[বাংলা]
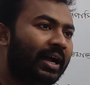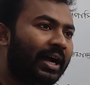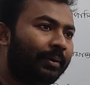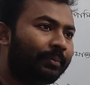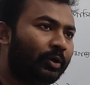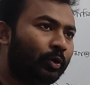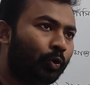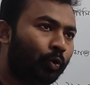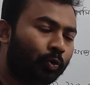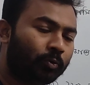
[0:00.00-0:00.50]

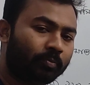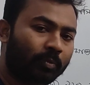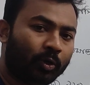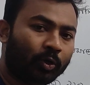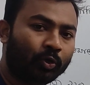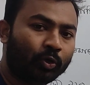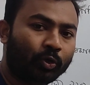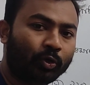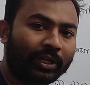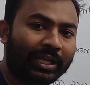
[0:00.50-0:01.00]
আমি লোড
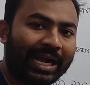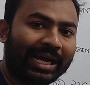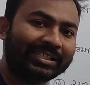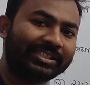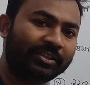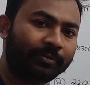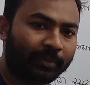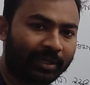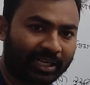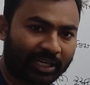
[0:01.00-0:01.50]
বহন করি
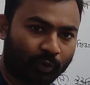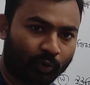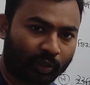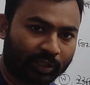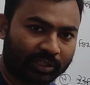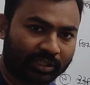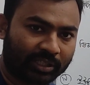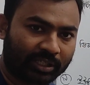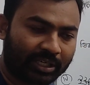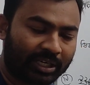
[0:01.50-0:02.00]
আশি
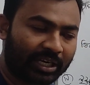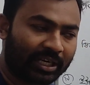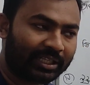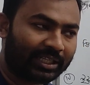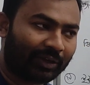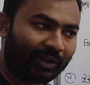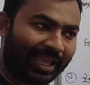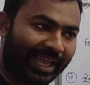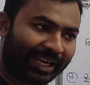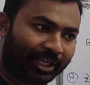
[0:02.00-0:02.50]
মেগাওয়াট
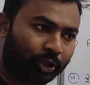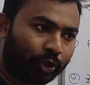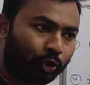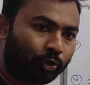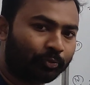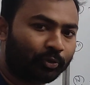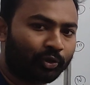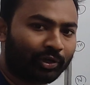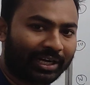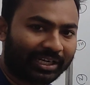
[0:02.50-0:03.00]
তাহলে একশো
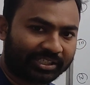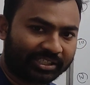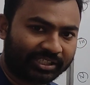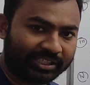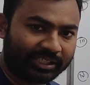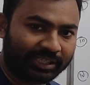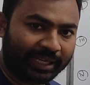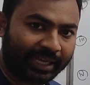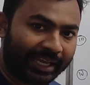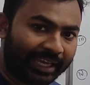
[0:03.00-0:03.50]
বিয়োগ
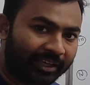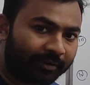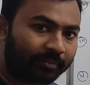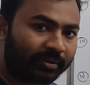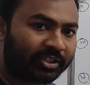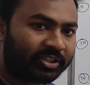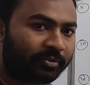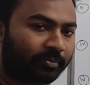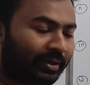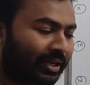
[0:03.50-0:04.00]
আশি এই
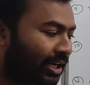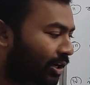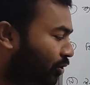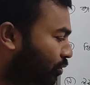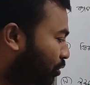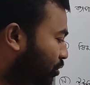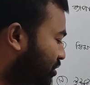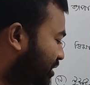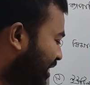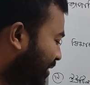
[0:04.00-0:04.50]
বিশ
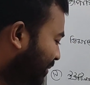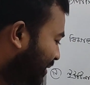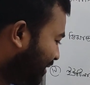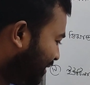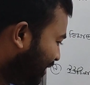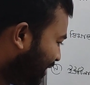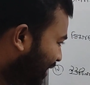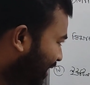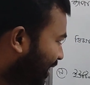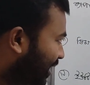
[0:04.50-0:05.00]
মেগাওয়াট হচ্ছে আমার
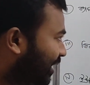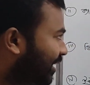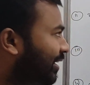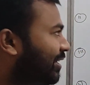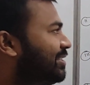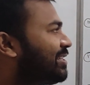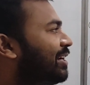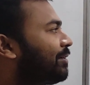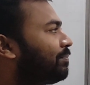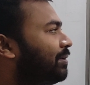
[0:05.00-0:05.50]

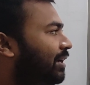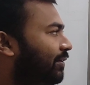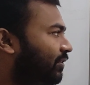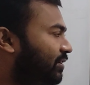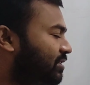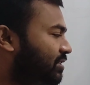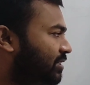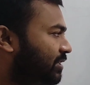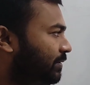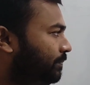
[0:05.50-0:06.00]
রিজার্ভ
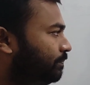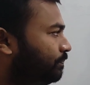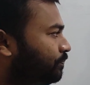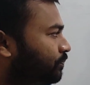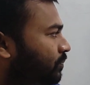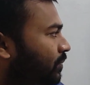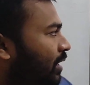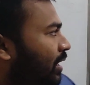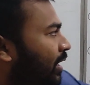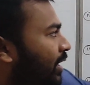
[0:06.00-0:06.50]
ক্যাপাসিটি
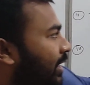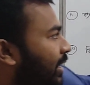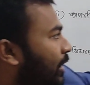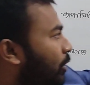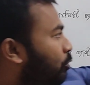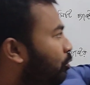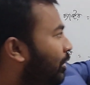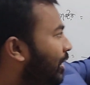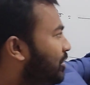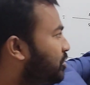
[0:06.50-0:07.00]

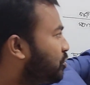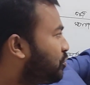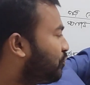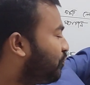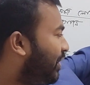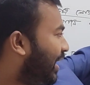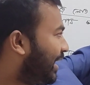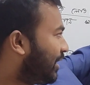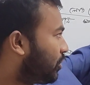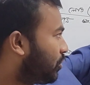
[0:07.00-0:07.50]
ইউটিলাইজেশন
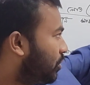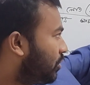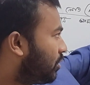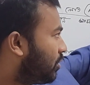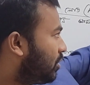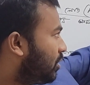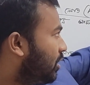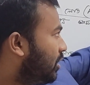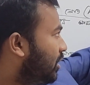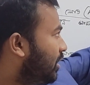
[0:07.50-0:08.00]
ফ্যাক্টর
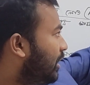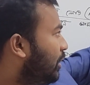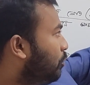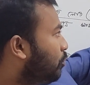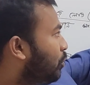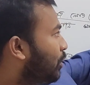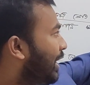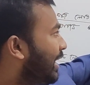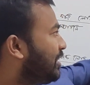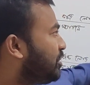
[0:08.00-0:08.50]

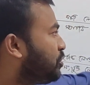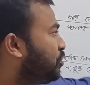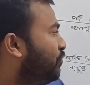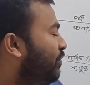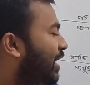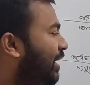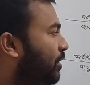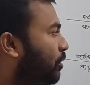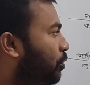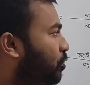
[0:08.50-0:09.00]
ইউটিলাইজেশন
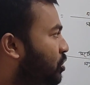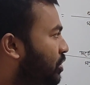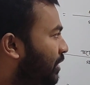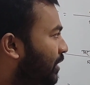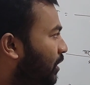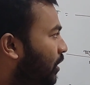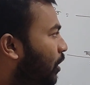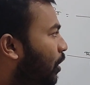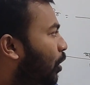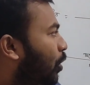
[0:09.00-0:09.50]
ফ্যাক্টর হচ্ছে
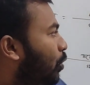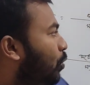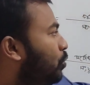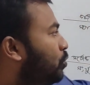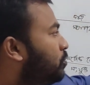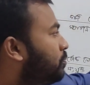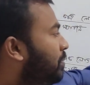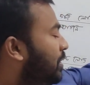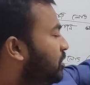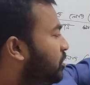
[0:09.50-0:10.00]

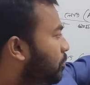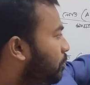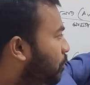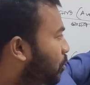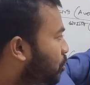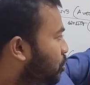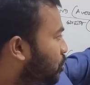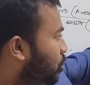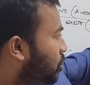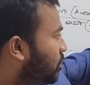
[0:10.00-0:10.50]
উৎপাদিত
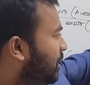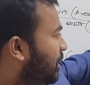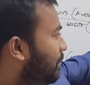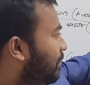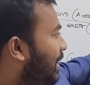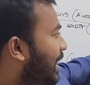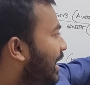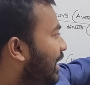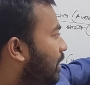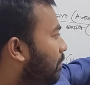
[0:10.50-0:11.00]
মোট শক্তি
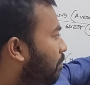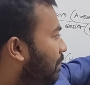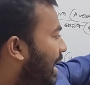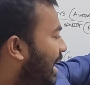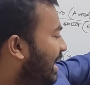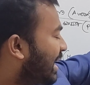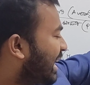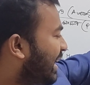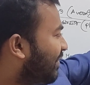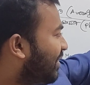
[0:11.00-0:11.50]
ভাগ
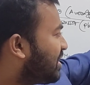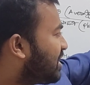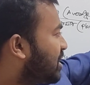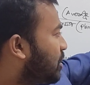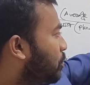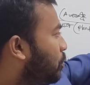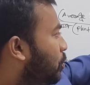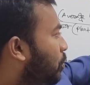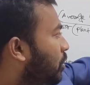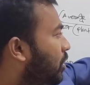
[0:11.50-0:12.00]
প্লান্ট
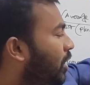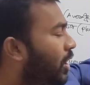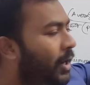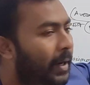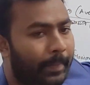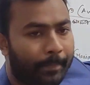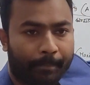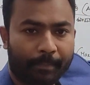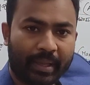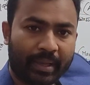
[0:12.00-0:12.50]
ক্যাপাসিটি গুণন
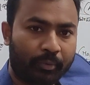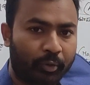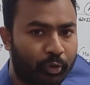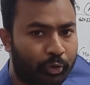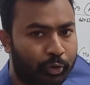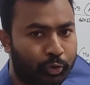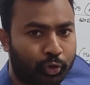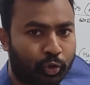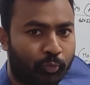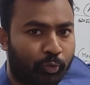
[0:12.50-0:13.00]

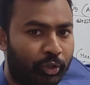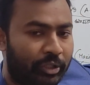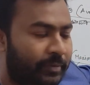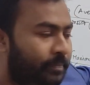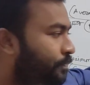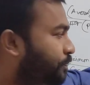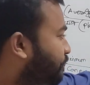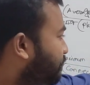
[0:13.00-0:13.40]
ব্যবহৃত সময়